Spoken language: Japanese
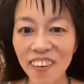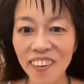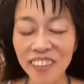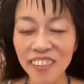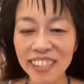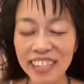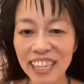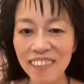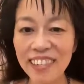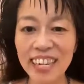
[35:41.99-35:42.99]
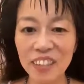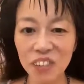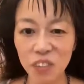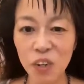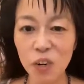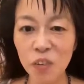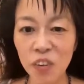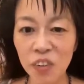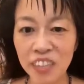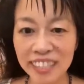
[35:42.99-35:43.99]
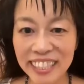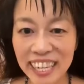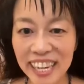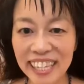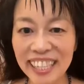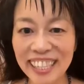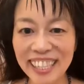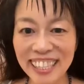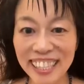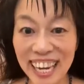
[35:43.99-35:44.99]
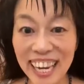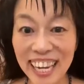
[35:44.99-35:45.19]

本当に極めていくともう慈愛なんですよね、